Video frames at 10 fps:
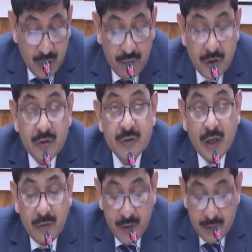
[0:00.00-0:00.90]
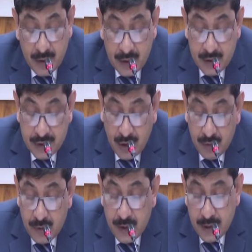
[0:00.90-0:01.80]
ফেরদৌস আহমেদ বাংলাদেশ
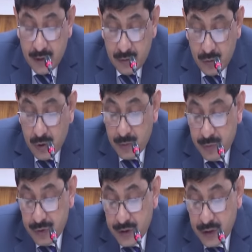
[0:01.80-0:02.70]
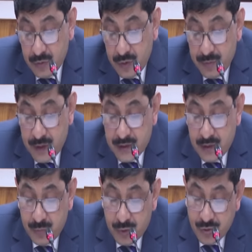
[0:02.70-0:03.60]
আওয়ামী লীগের নৌকা প্রতীকের উনি পেয়েছেন
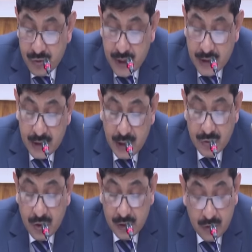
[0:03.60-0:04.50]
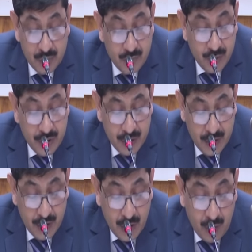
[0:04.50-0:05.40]
পঁয়ষট্টি হাজার আটশো আটানব্বই
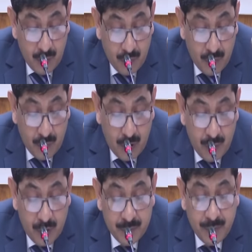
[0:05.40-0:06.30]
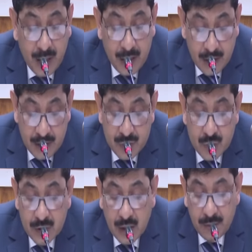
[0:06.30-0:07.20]
মোহাম্মদ বাহারানে
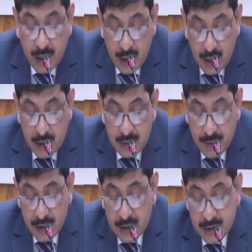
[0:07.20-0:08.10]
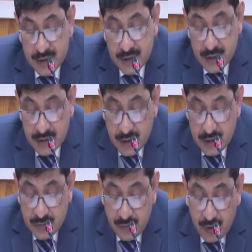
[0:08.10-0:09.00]
সুলতান বাহার বাংলাদেশ
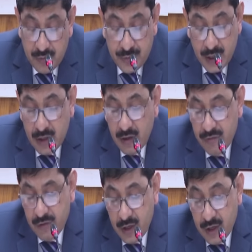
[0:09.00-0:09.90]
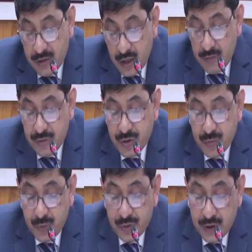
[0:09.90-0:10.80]
ন্যাশনালিস্ট ফ্রন্ট বিএনএফ টেলিভিশন
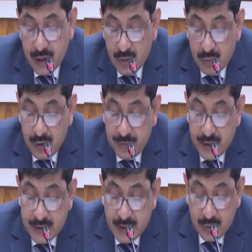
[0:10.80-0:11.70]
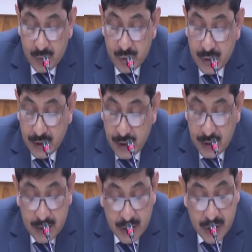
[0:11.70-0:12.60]
প্রতীকে উনি পেয়েছেন দুইশো
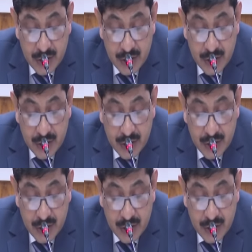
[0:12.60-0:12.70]
তেতাল্লিশ